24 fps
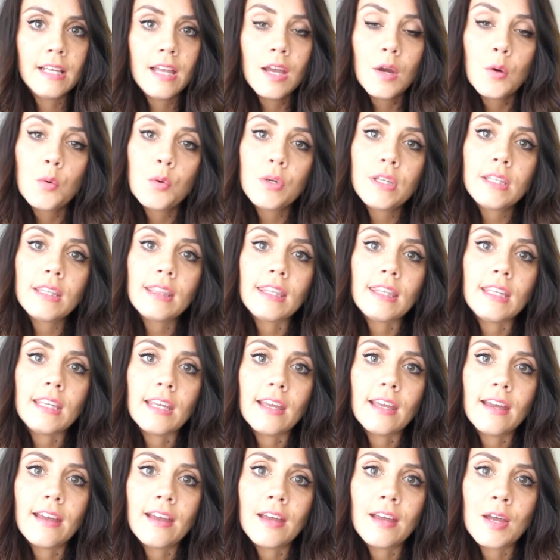
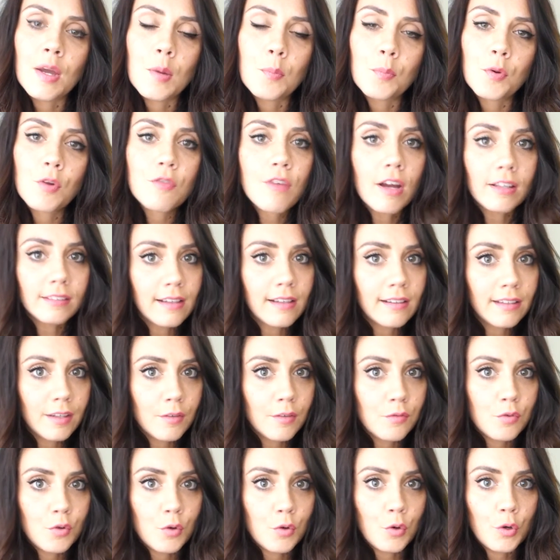Quindi eh, provate
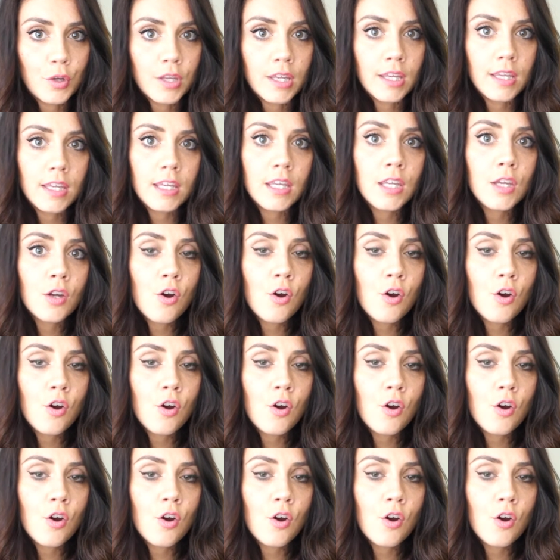anche voi.